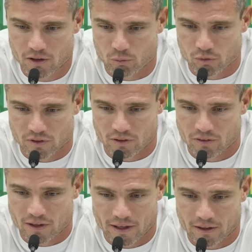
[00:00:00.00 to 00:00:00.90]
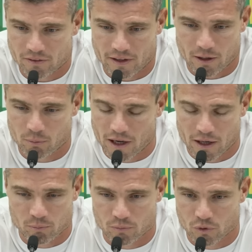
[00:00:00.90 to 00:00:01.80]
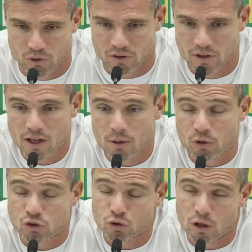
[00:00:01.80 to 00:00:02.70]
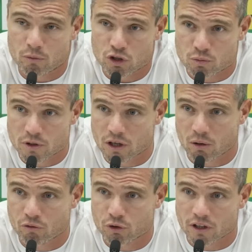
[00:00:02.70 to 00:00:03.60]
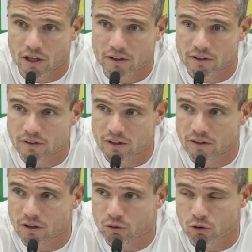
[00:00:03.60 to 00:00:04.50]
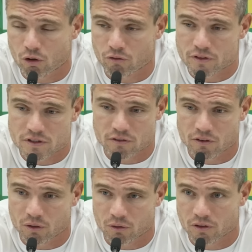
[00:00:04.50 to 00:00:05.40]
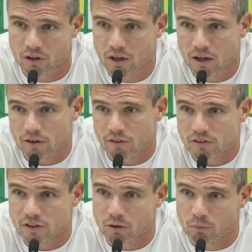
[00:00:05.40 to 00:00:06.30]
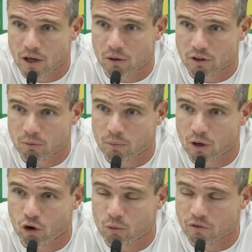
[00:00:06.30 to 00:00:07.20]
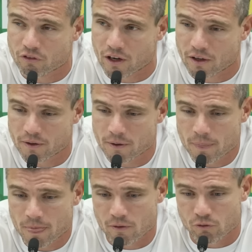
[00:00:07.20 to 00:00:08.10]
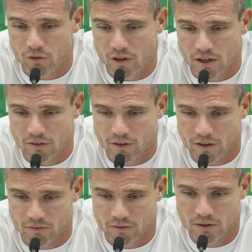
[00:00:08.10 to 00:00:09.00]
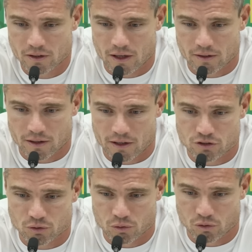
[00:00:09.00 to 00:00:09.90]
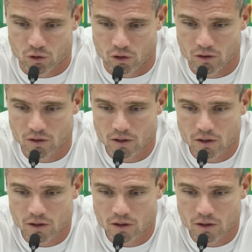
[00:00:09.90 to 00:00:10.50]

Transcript: Wir müssen da länger, länger bleiben und mit zunehmender Spieldauer wird der Gegner sicherlich auch noch offensiver und investiert mehr und gibt mehr Räume frei, wo wir dann einfach hätten, hätten reinstoßen können.